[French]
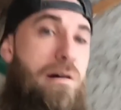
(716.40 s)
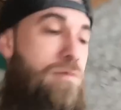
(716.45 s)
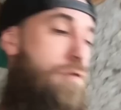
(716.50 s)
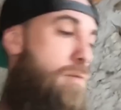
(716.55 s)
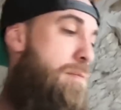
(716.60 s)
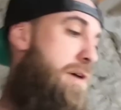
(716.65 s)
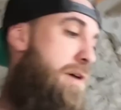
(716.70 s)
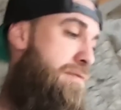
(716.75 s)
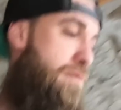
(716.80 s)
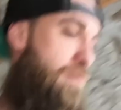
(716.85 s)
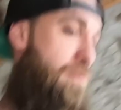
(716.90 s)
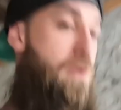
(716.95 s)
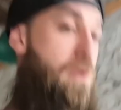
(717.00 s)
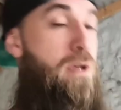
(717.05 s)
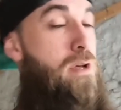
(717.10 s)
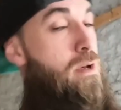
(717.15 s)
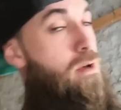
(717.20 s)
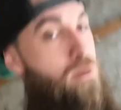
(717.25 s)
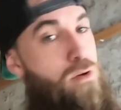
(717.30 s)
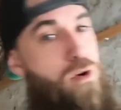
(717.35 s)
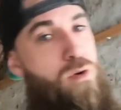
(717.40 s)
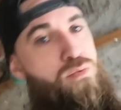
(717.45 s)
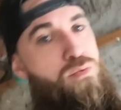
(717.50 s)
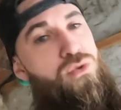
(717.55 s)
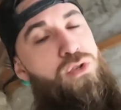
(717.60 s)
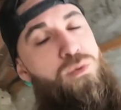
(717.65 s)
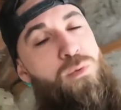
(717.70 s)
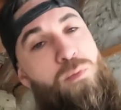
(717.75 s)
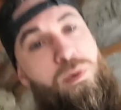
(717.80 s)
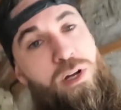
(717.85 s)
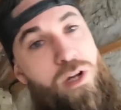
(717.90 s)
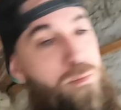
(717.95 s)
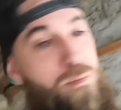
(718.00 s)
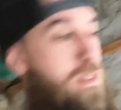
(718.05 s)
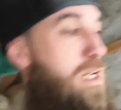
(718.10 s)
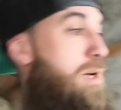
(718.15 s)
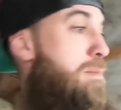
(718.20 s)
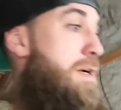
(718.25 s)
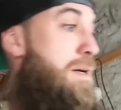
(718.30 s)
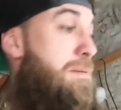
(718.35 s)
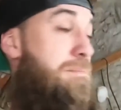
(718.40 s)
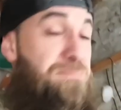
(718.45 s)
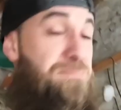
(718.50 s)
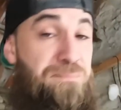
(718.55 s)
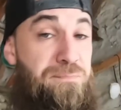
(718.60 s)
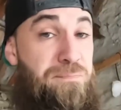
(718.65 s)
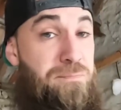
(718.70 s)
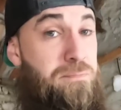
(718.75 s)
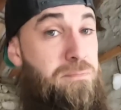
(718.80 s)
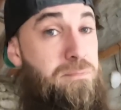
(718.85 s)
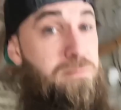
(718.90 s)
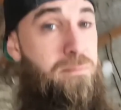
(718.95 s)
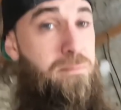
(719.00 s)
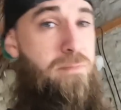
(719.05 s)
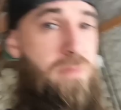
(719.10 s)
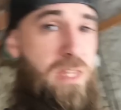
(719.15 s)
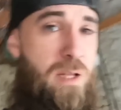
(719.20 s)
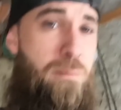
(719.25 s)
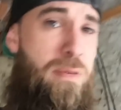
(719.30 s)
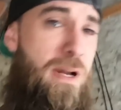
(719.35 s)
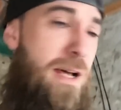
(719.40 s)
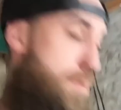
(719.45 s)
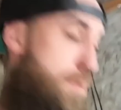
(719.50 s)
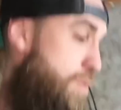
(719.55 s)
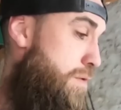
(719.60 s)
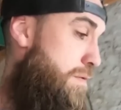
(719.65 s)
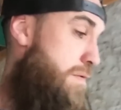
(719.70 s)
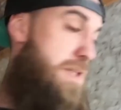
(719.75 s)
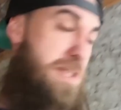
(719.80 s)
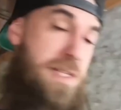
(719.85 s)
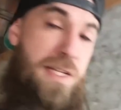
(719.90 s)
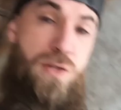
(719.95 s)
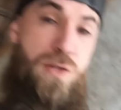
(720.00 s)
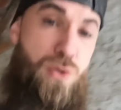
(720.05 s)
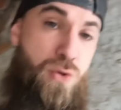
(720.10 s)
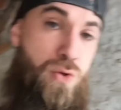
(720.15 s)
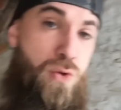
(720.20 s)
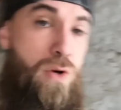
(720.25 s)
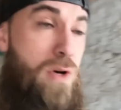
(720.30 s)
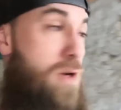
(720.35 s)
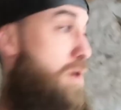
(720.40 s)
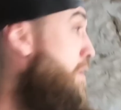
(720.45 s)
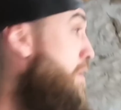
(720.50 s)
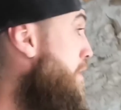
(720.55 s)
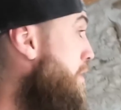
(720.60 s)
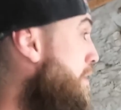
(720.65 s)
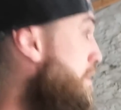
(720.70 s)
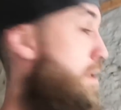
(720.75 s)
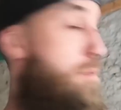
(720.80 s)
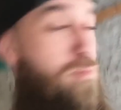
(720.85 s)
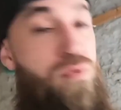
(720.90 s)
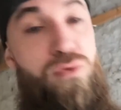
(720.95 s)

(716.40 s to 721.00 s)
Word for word: un faux plafond. En plus, bon, bah, comme d'hab, hein, placo vissé sur euh, les